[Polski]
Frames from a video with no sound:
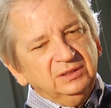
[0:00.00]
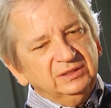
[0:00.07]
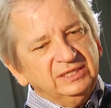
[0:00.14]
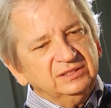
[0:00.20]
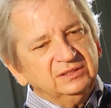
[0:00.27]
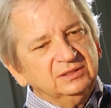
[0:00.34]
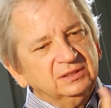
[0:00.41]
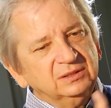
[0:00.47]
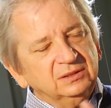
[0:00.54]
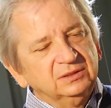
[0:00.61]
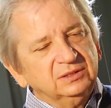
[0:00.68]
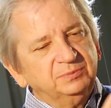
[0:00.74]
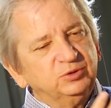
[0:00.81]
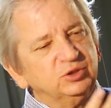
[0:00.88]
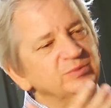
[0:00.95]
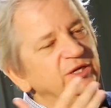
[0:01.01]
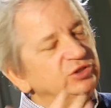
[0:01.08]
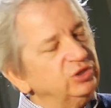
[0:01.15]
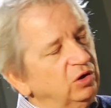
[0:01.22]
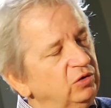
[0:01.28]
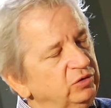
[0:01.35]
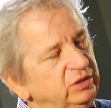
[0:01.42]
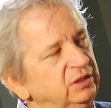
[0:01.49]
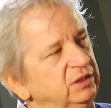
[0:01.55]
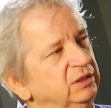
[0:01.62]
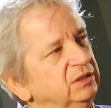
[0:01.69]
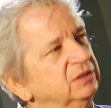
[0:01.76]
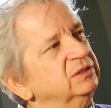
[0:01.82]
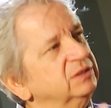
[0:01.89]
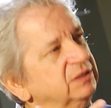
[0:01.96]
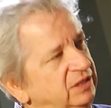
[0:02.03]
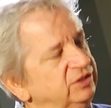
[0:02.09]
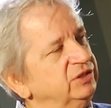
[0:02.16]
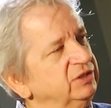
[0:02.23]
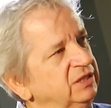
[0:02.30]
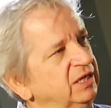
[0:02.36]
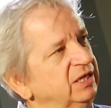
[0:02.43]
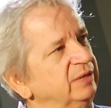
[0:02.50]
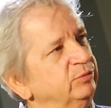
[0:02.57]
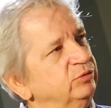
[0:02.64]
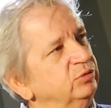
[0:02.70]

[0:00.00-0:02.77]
jest sprzymierzony z reżyserem,